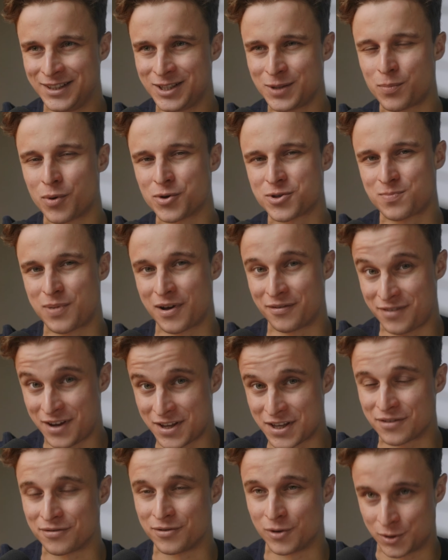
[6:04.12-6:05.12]
ich,
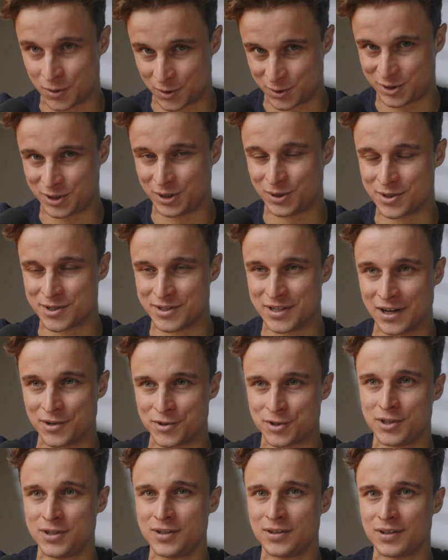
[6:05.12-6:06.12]
pozbawienie wolności to
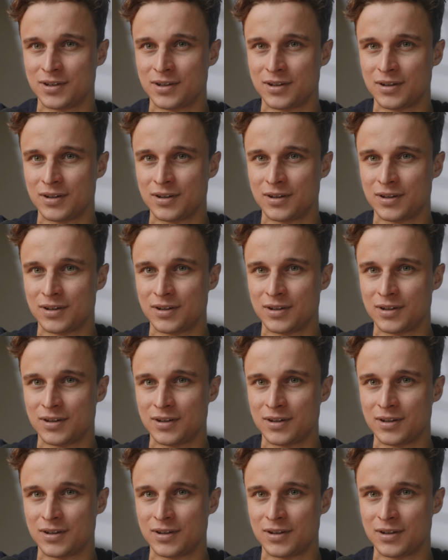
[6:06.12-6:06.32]
znaczy,